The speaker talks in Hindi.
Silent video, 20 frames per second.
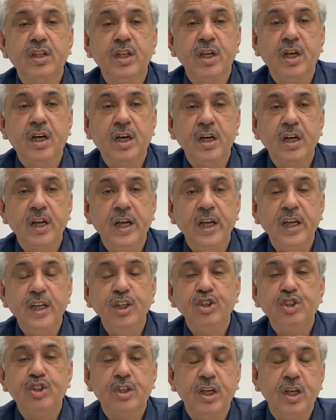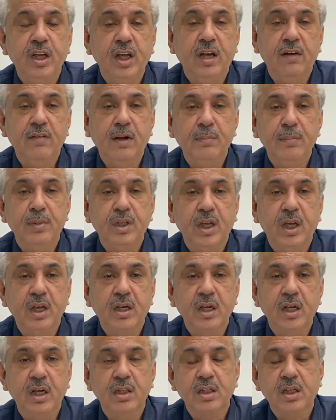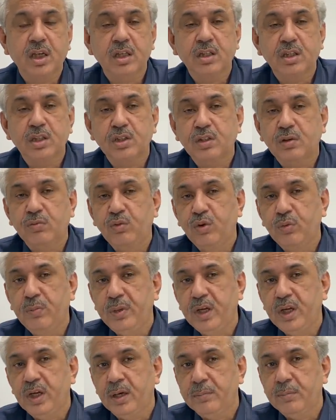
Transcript: तैयार हैं इसके अलावा मजाकरात का तस्वुर भी